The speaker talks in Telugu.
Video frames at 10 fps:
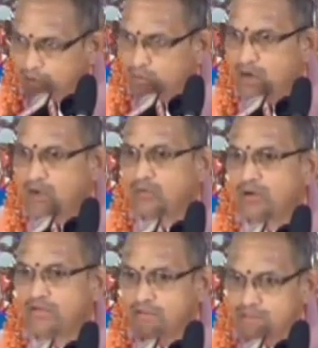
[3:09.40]
వెళ్లకుండా
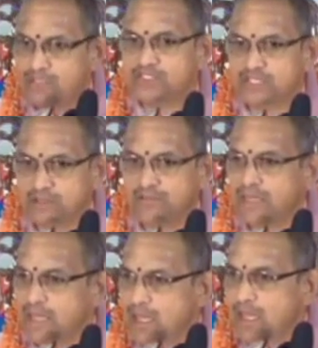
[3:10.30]
ఉండడమే మంచిది
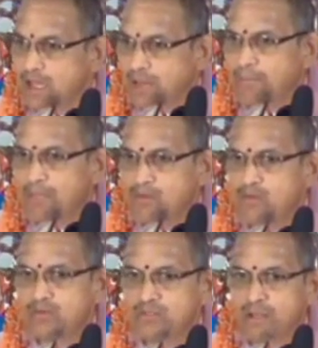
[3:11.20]

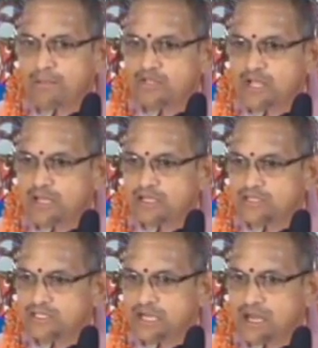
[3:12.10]
మేము
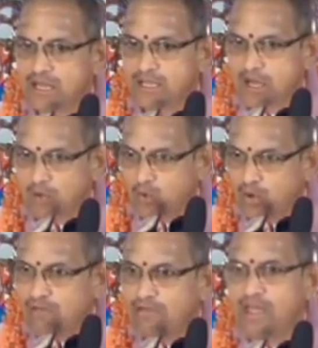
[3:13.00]
అభిషేకం చేయడానికి
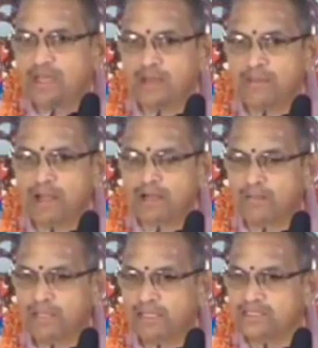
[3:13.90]
అర్హులమే అన్న మాట
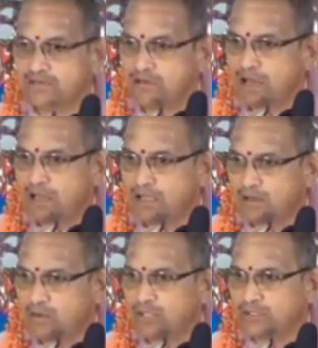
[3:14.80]
మీద
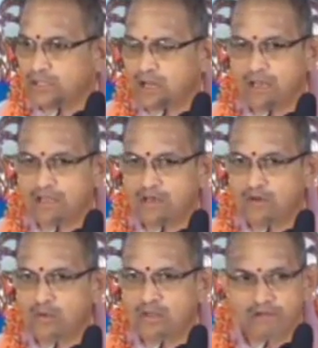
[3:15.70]
శివాలయంలో
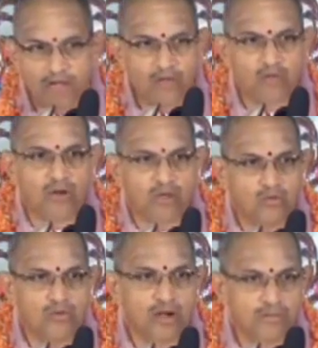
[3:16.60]
అంతరాలయంలోకి వెళ్లకుండా
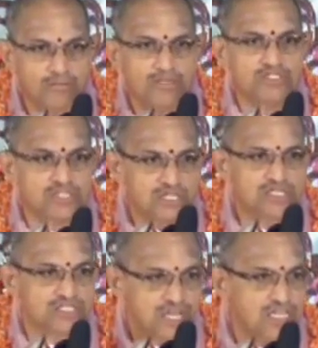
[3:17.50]
ఉండడం మంచిది
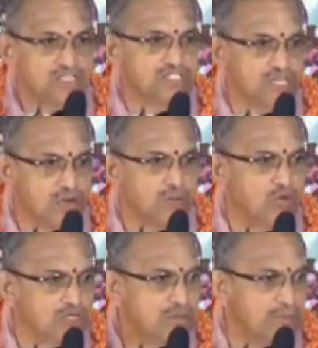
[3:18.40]
శ్రేయస్కరము అని